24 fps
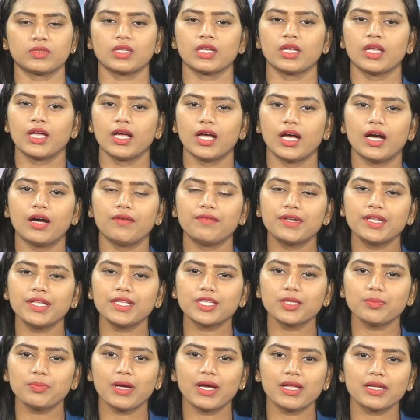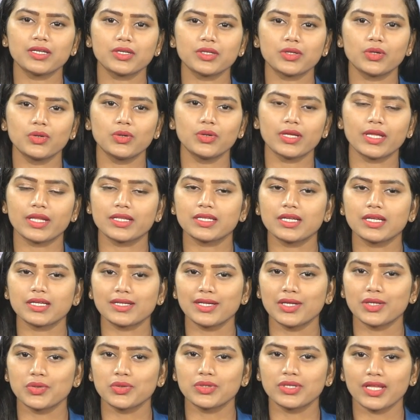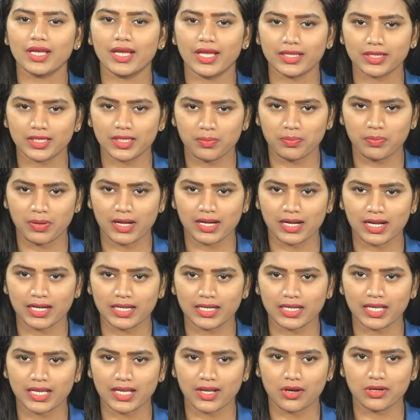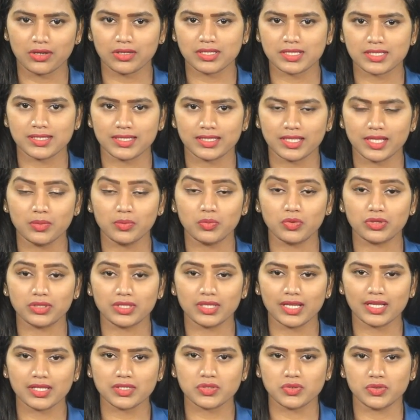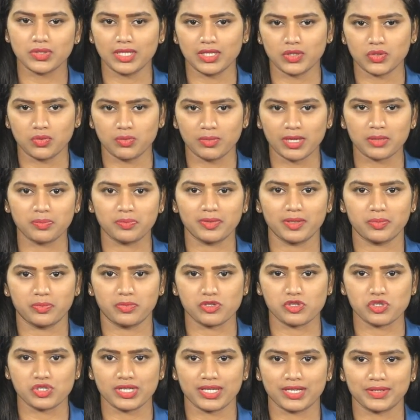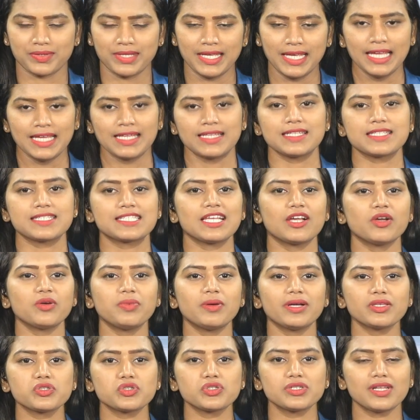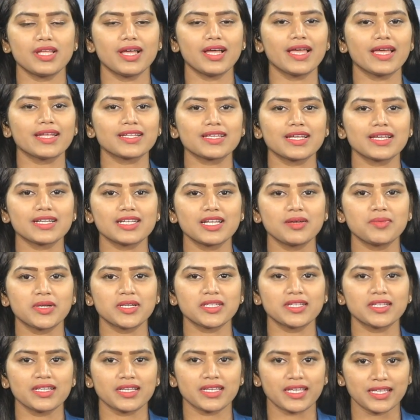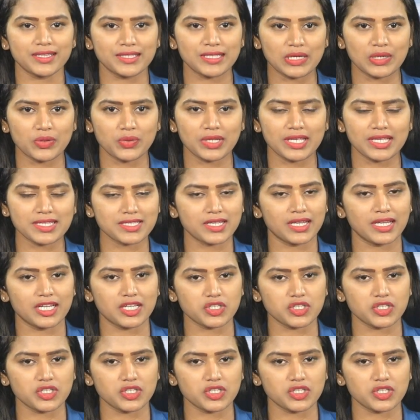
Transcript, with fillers: అవినీతి పాలనకు ఎర్గట్ల నుండి అంతం పాడాలని కాంగ్రెస్ నేత ముత్యాల సునీల్ కుమార్ పిలుపునిచ్చారు నిజామాబాద్ జిల్లా ఎర్గట్ల మండల కేంద్రంలోని శ్రీ లక్ష్మీ